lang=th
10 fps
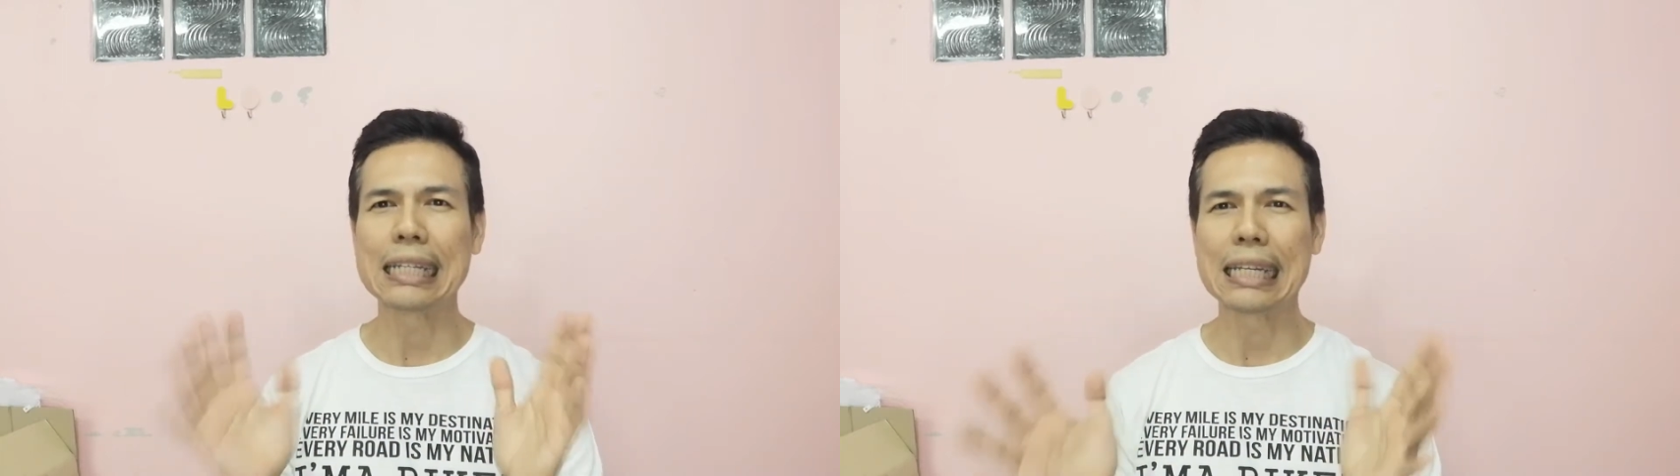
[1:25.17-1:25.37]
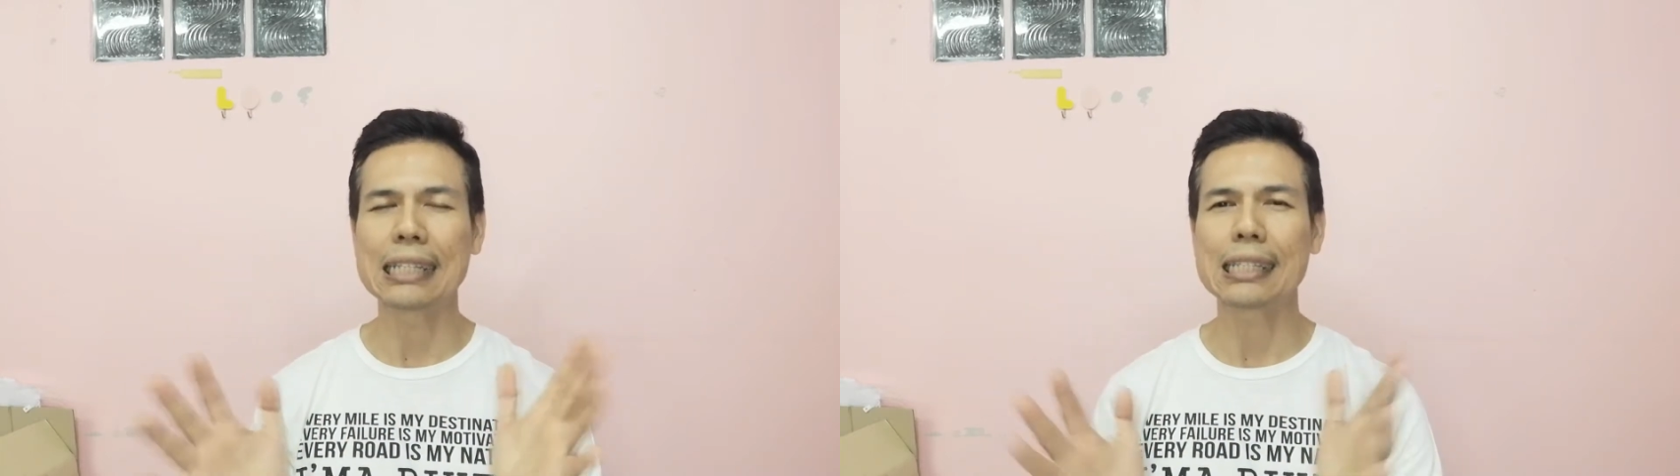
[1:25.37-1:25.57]

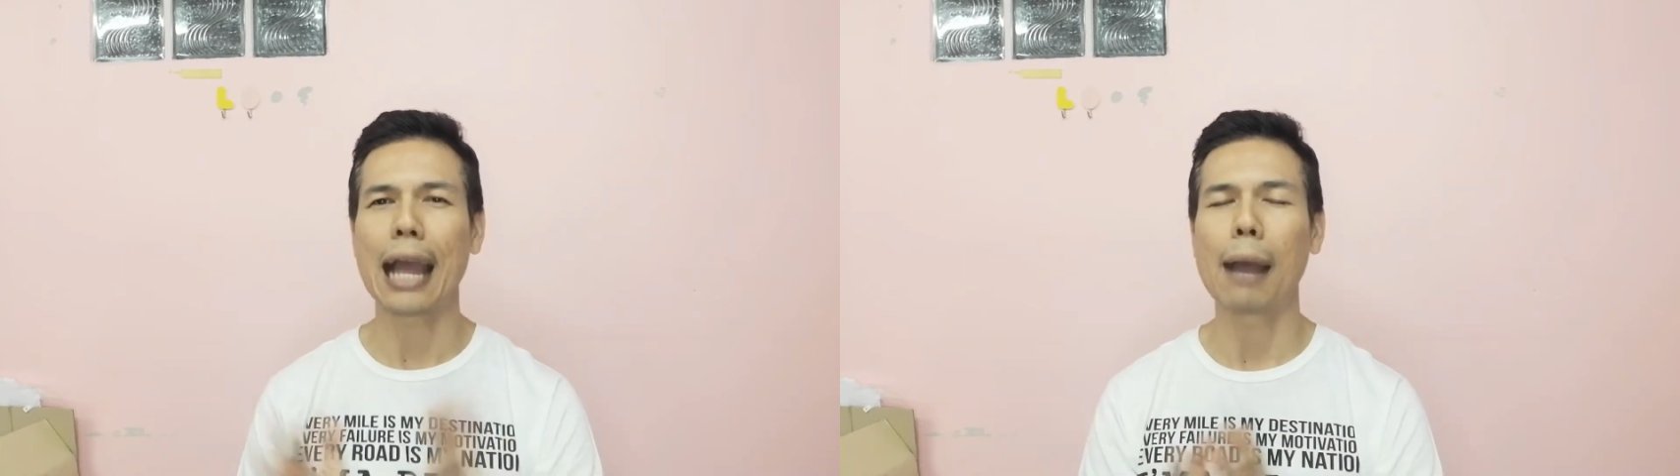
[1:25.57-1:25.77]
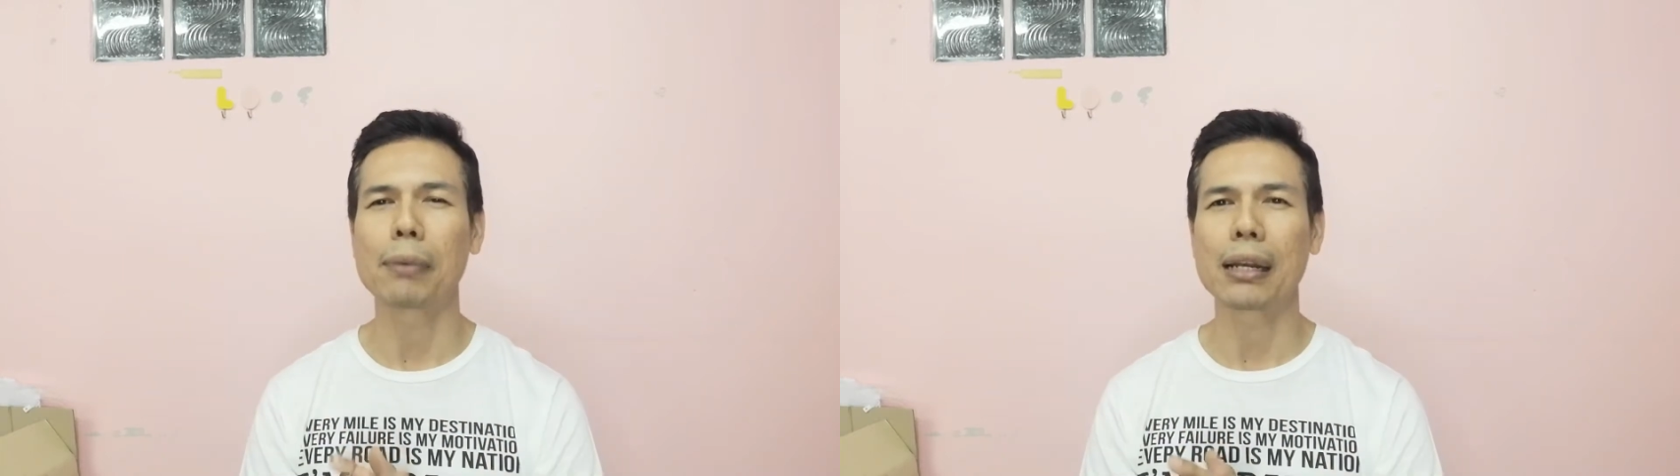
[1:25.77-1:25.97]
ฮิต
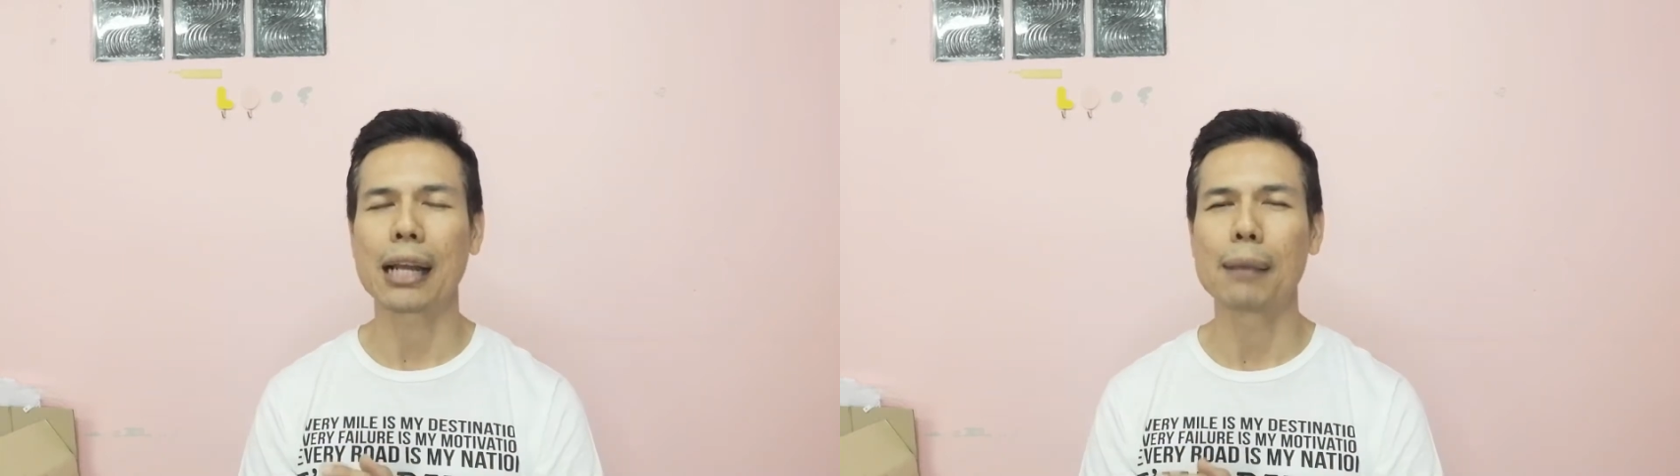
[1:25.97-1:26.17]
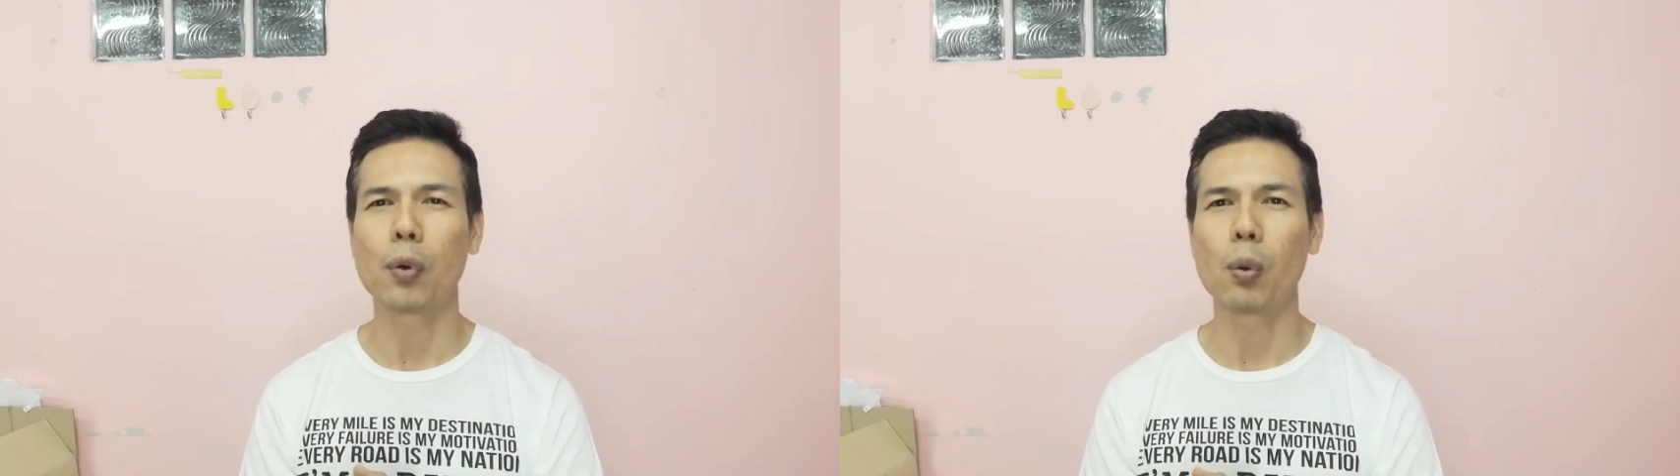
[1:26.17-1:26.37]
ทำกัน
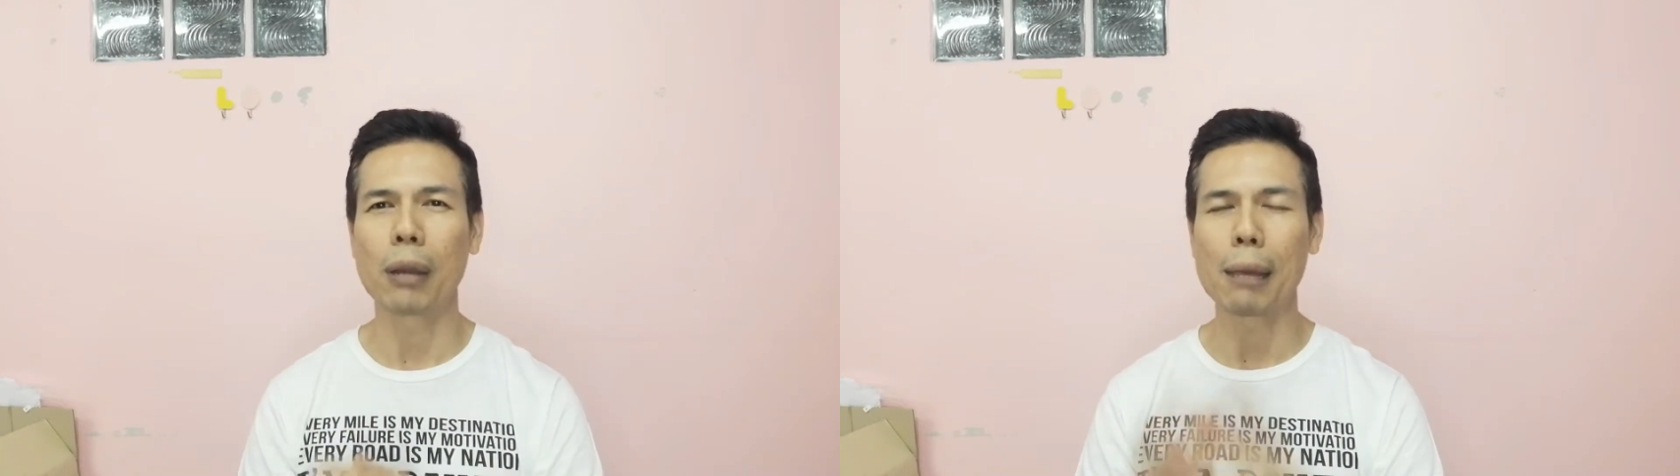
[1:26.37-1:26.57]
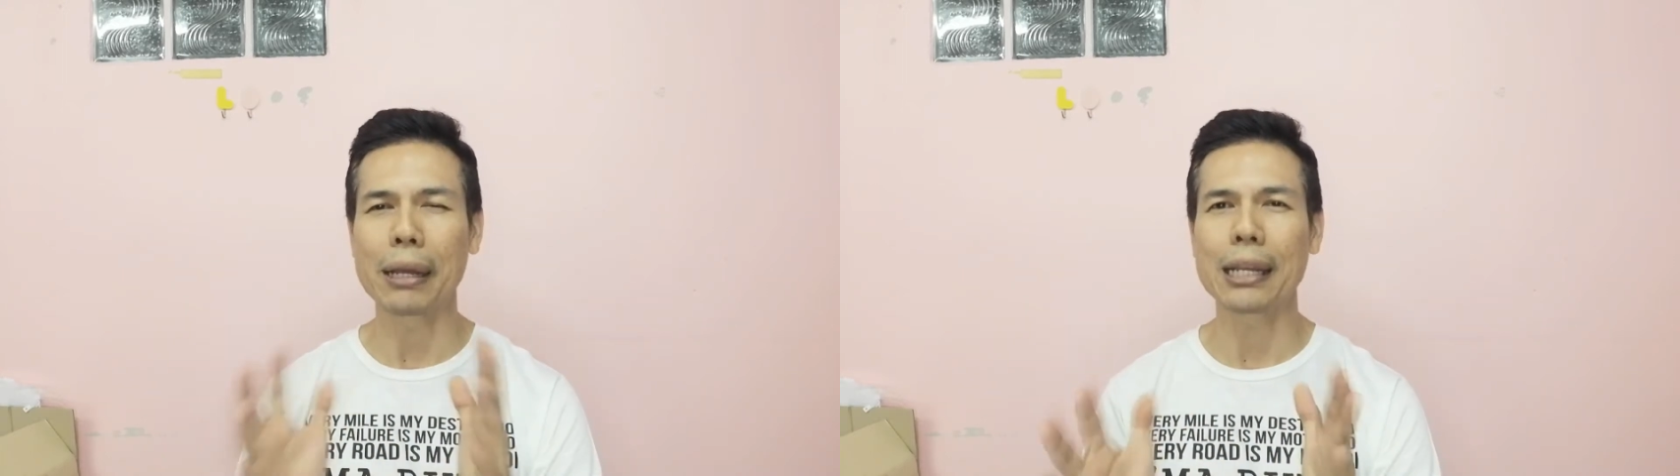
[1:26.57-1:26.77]
ครับผม
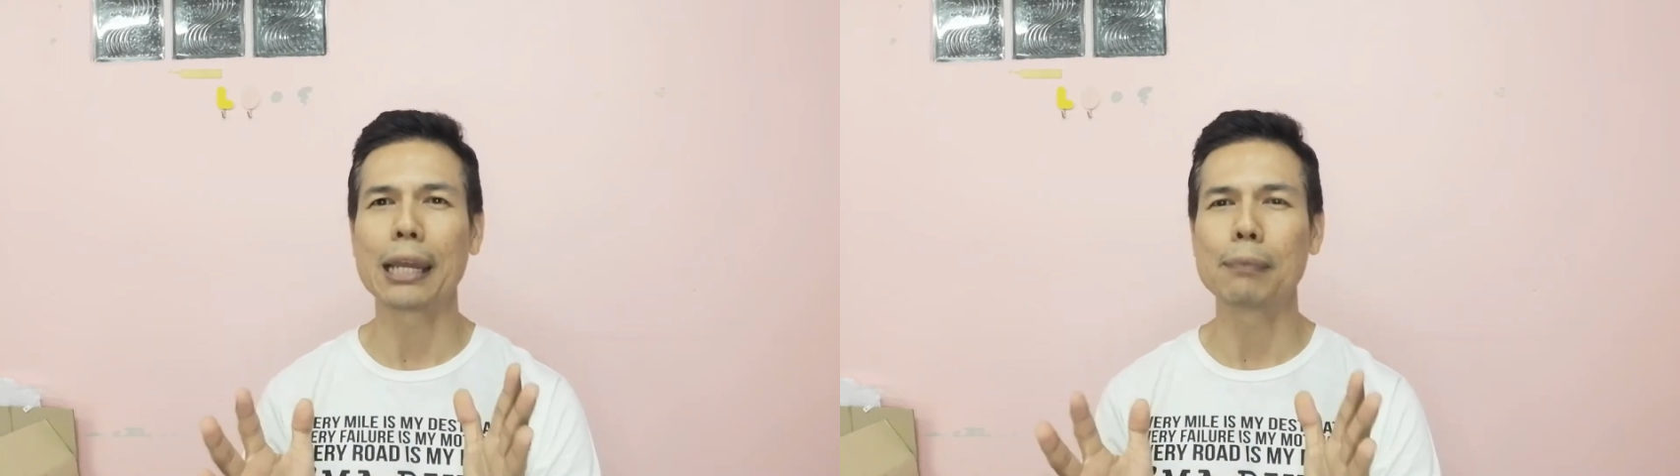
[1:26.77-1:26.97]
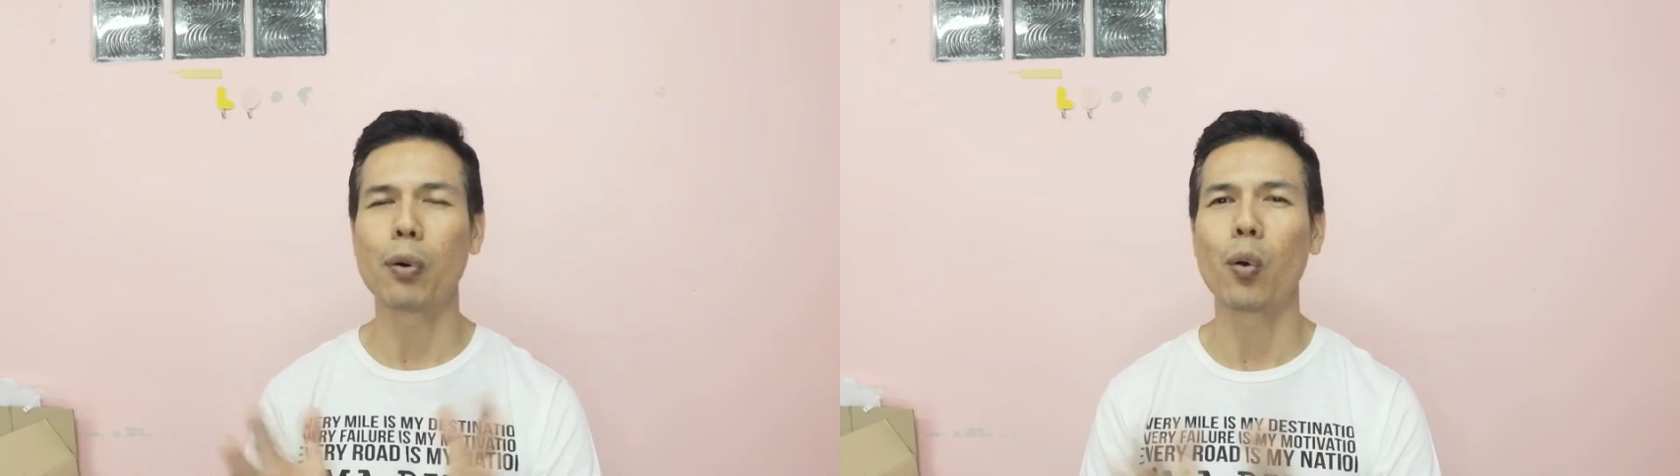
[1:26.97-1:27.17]
แล้วมันเห็น